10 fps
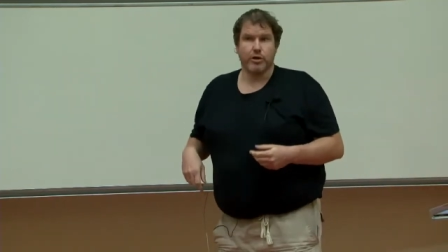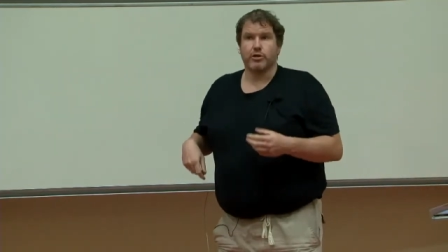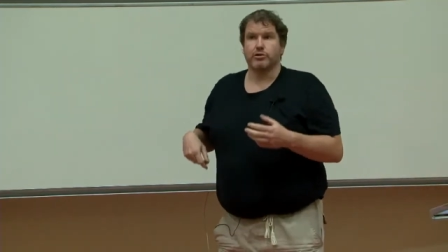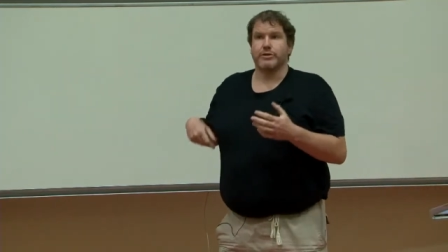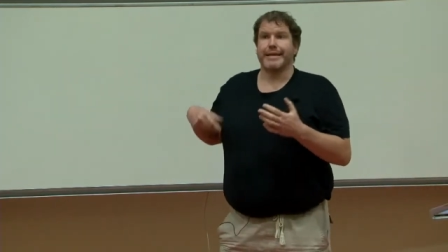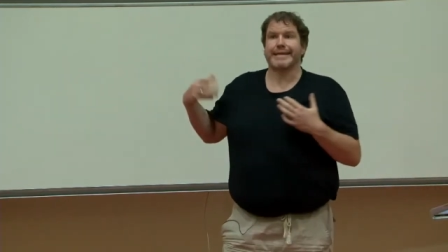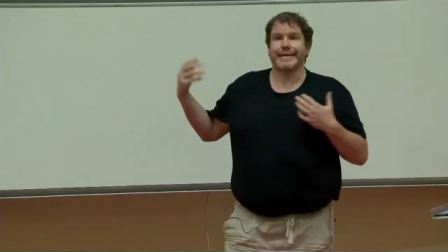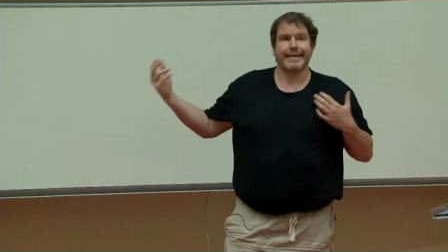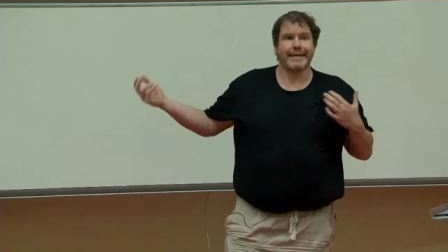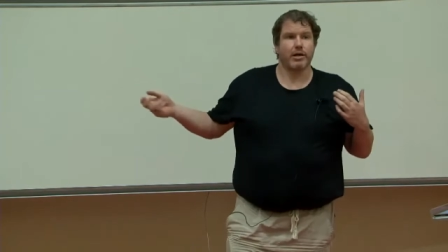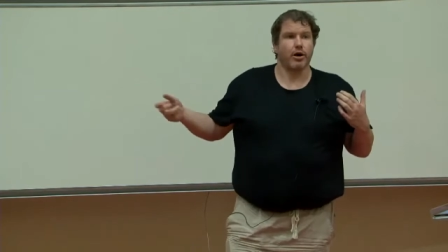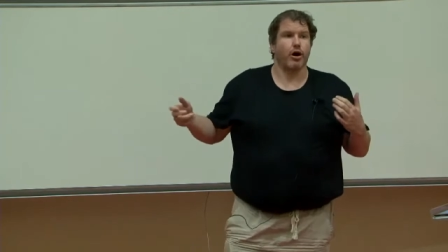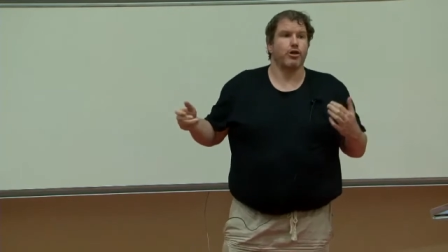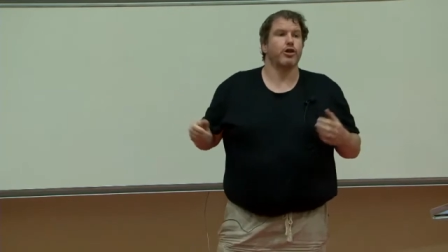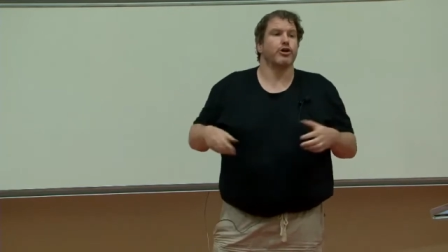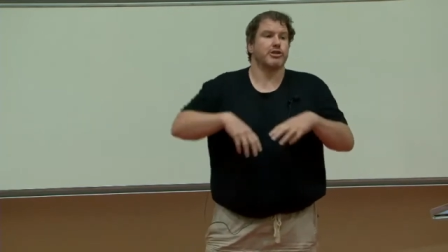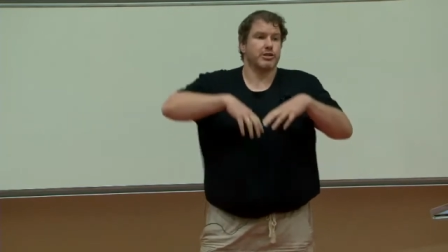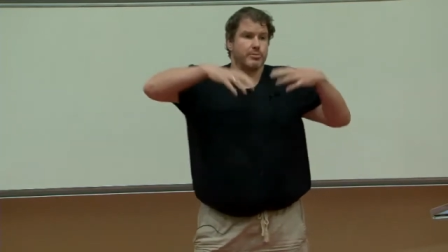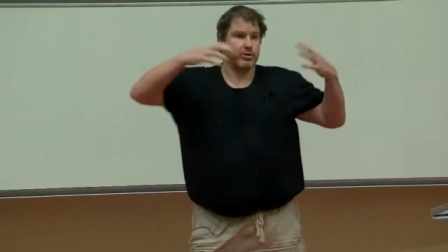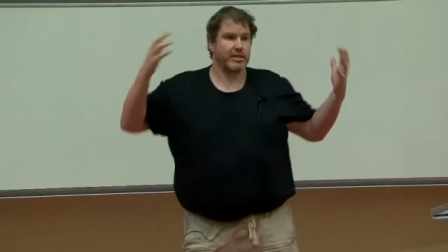décrire un
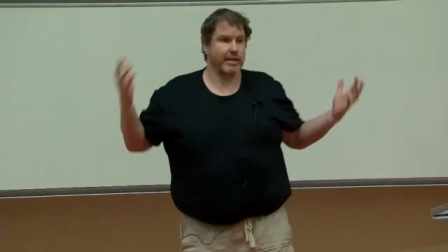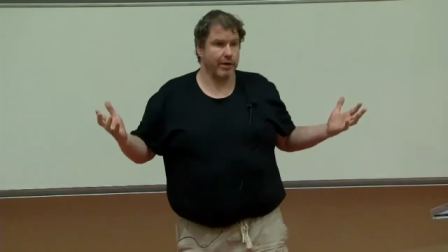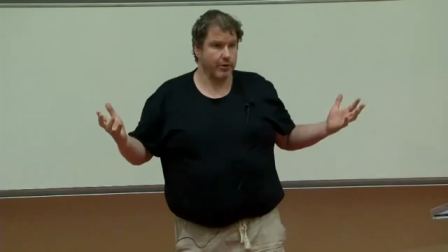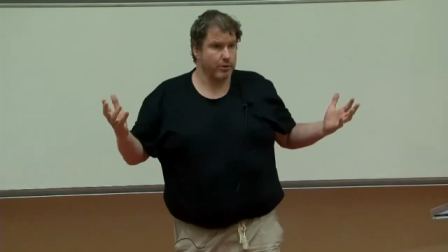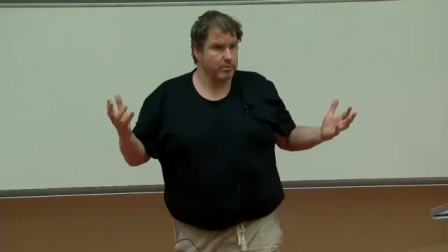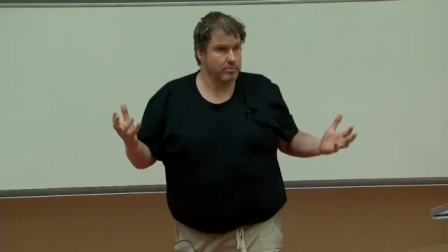ensemble de scénarios